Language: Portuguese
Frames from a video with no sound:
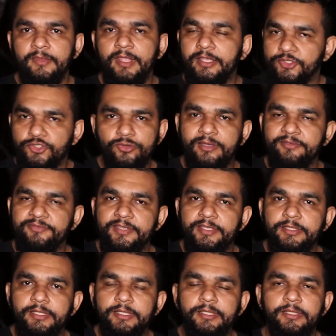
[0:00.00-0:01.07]
em sua
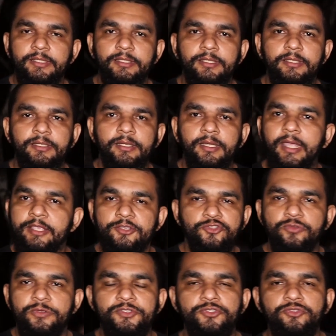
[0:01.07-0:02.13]
vida, em
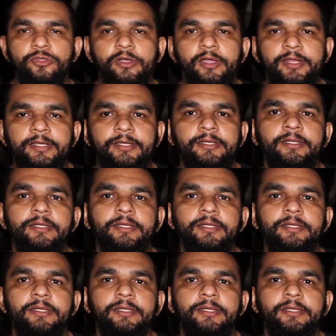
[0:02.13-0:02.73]
sua história.